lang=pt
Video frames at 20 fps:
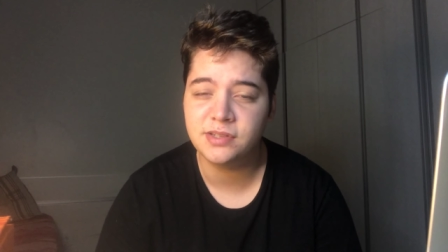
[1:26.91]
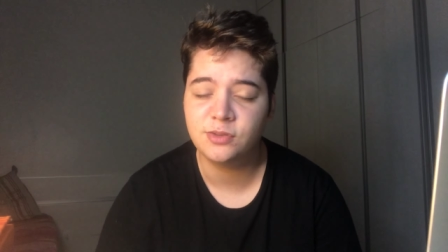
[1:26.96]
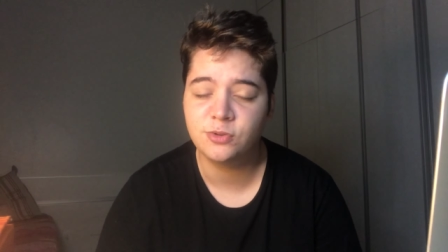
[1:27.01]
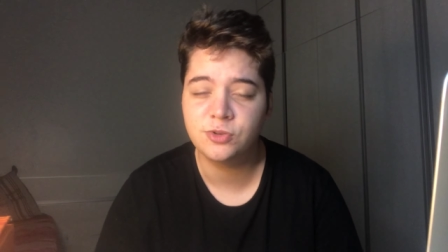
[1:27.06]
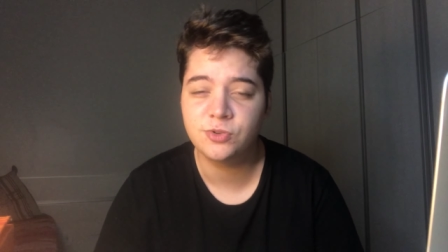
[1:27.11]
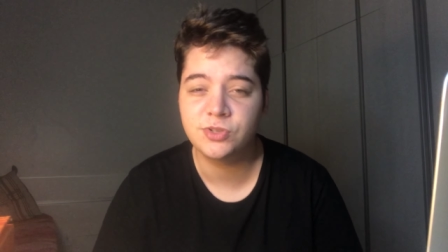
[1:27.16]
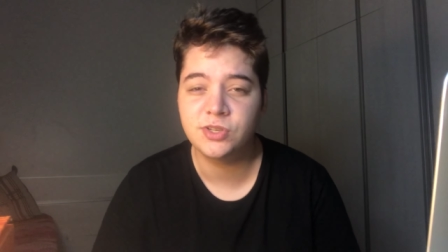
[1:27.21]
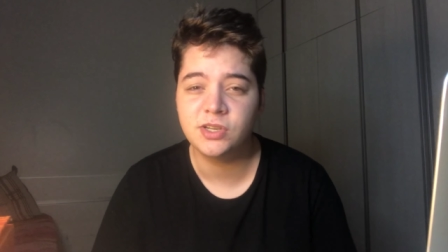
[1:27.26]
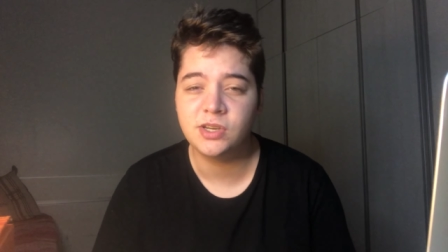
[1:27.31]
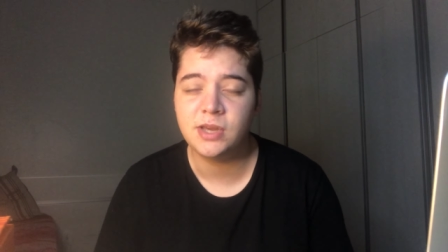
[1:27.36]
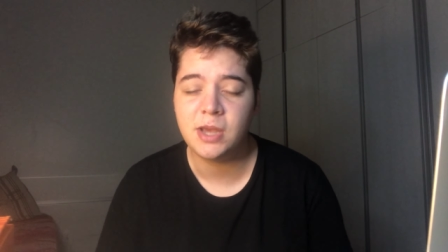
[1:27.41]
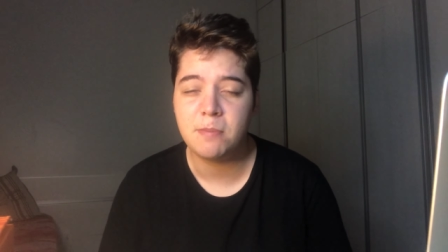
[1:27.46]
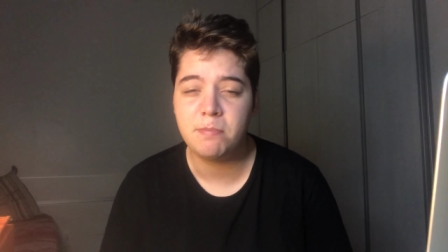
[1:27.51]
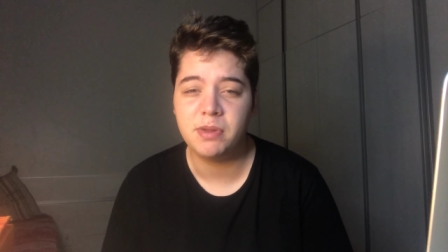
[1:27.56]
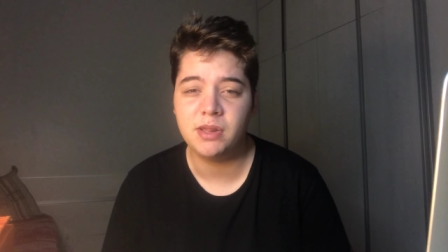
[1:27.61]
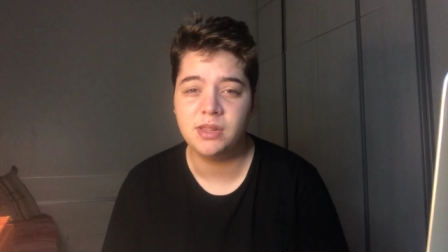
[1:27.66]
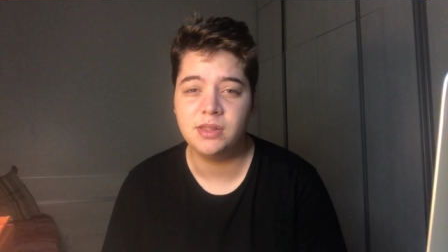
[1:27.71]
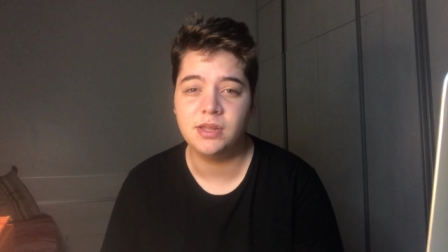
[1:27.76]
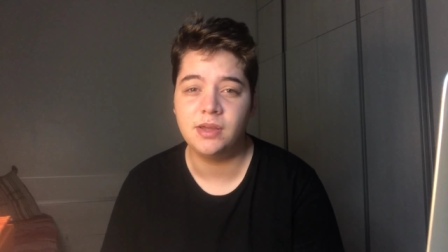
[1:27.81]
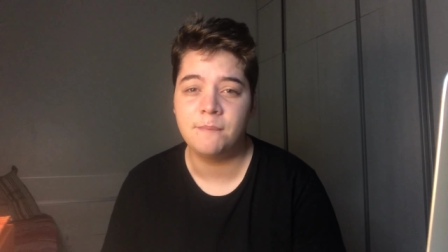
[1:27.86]
Então se você quer
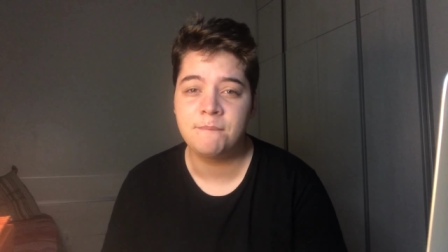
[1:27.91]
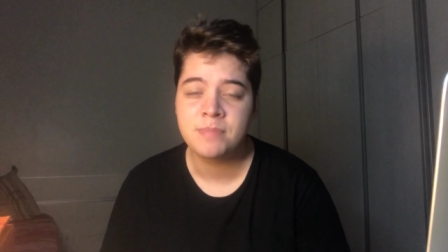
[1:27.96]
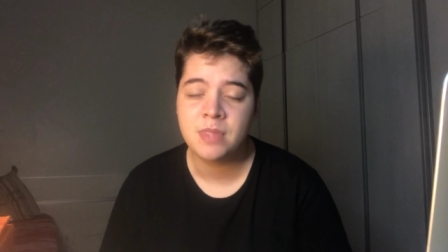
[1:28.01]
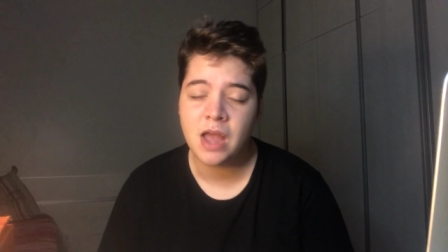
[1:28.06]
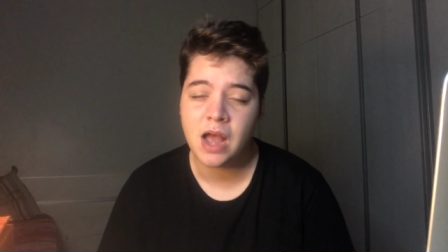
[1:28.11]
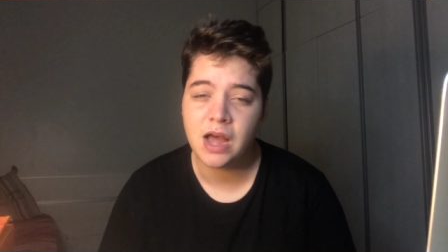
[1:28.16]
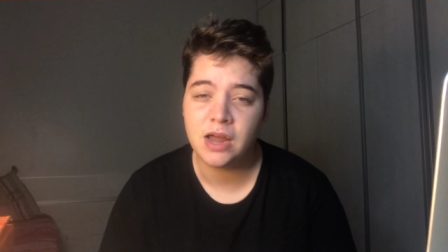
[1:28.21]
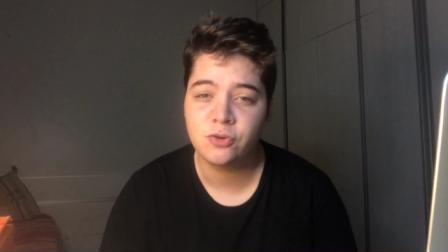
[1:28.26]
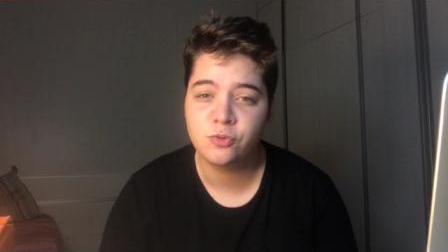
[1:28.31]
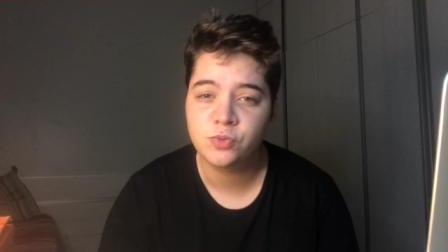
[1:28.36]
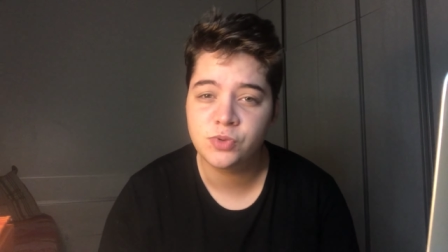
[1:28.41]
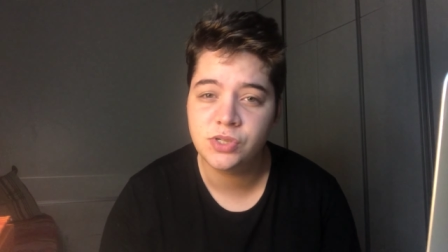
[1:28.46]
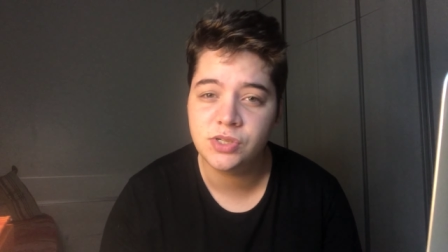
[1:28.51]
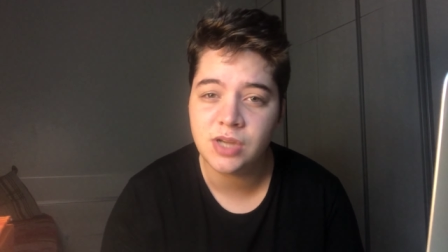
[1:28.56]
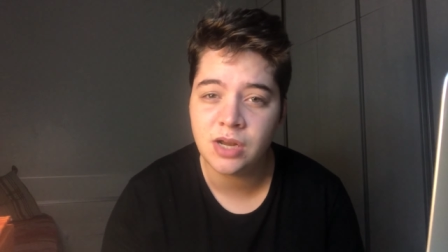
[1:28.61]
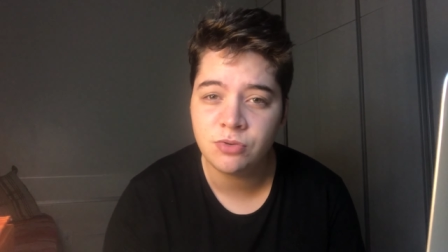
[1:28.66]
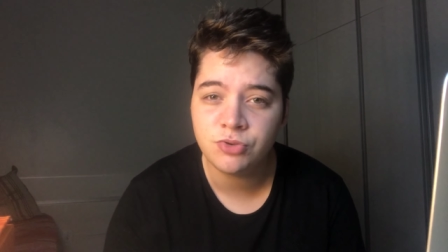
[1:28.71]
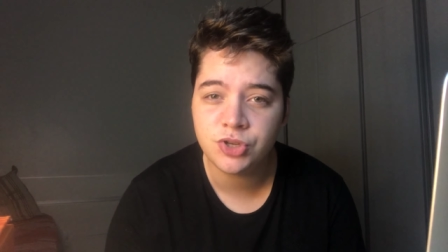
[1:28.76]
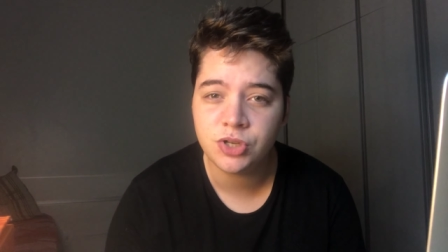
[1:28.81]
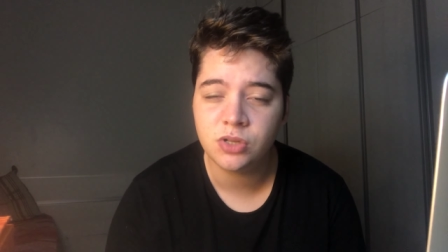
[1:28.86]
aprender a
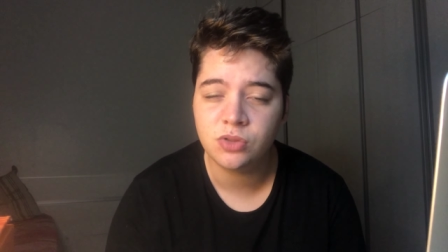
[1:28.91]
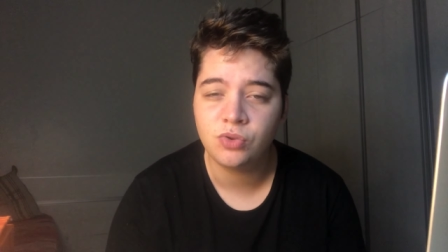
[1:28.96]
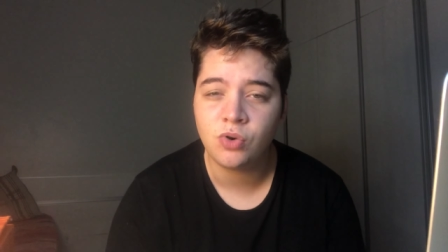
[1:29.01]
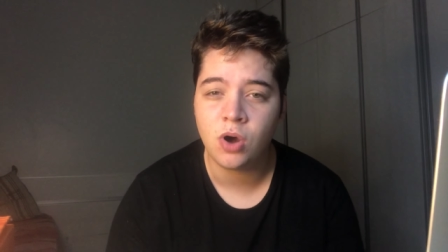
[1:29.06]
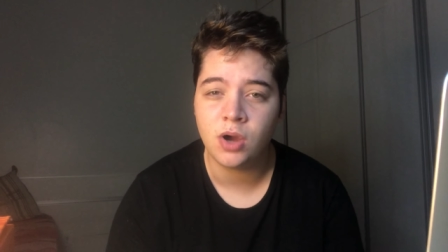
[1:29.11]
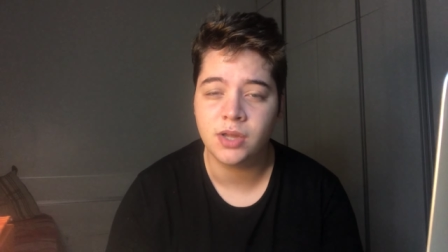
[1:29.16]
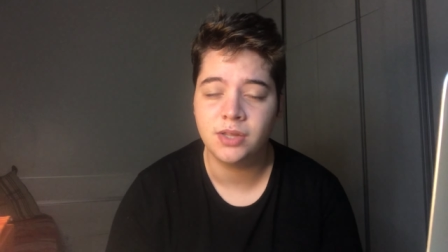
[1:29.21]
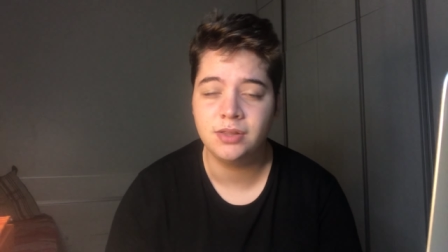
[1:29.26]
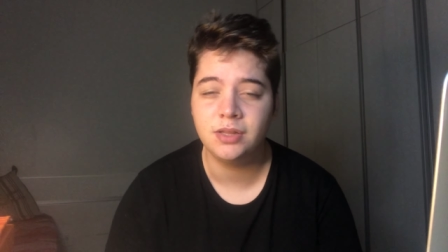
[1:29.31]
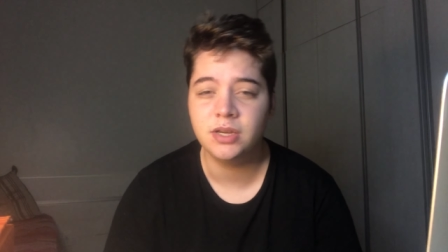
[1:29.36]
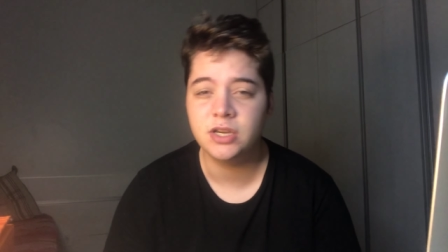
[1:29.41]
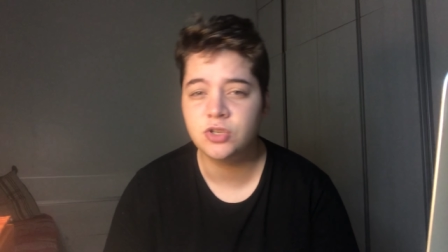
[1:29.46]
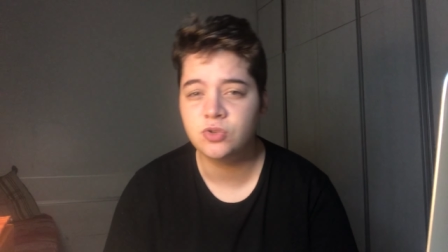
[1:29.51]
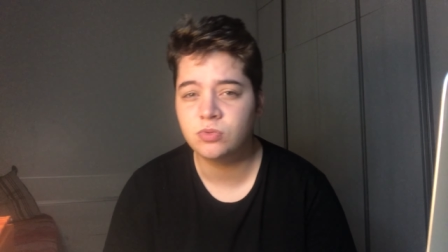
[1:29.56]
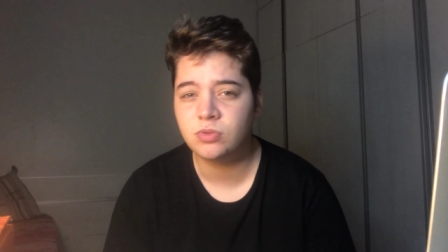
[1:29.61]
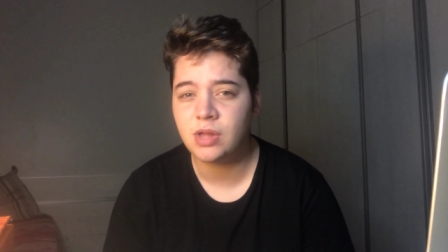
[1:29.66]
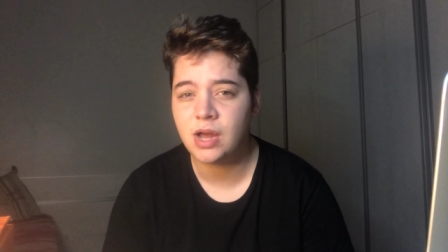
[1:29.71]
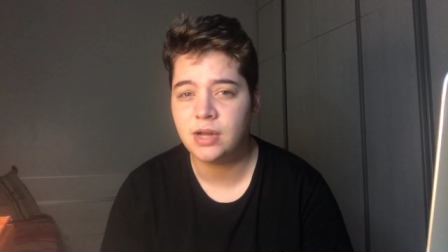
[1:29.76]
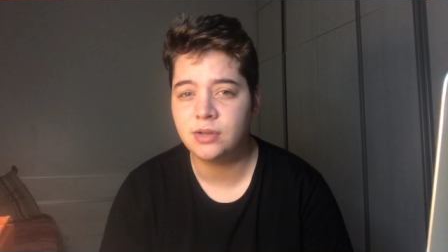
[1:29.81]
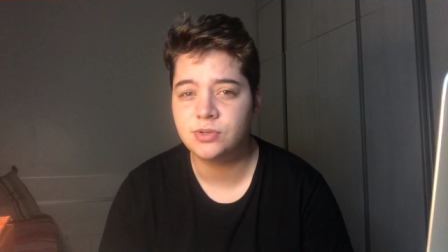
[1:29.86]
anunciar no TikTok, ter
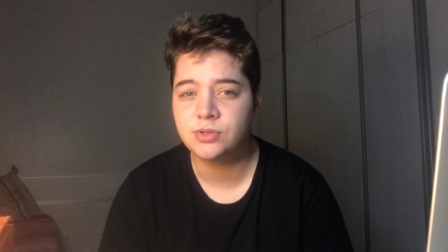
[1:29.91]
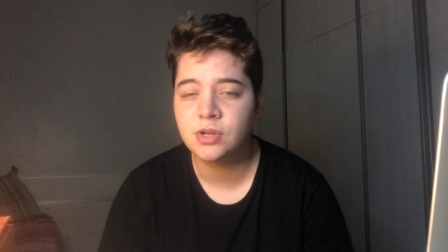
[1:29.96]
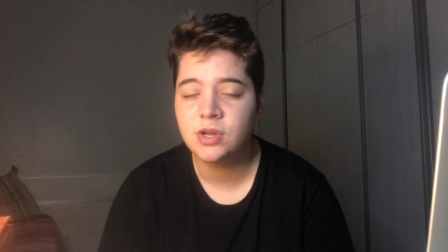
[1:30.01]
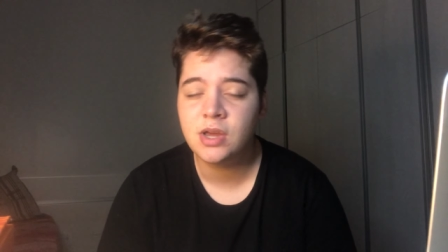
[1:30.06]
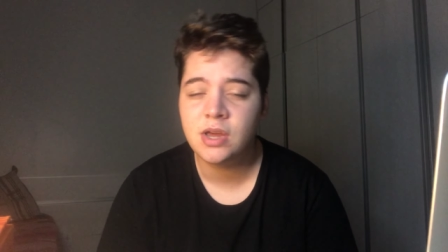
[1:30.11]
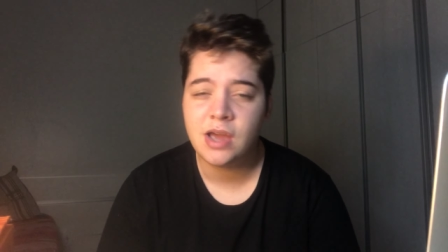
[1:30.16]
resultados,